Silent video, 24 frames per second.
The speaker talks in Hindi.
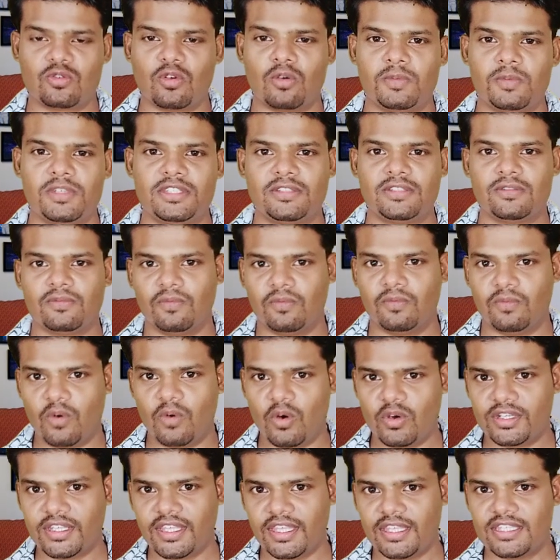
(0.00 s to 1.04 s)
24
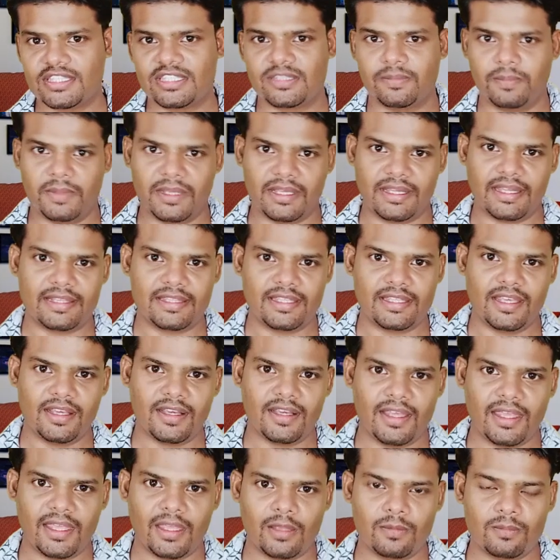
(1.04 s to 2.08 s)
वोट के स्पीकर दिए
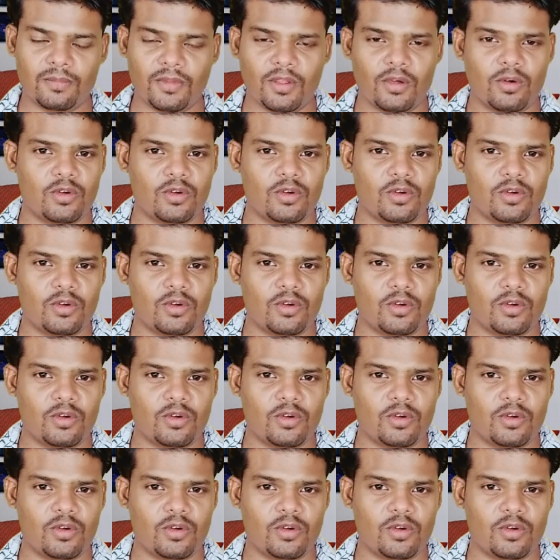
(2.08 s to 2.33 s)
गए हैं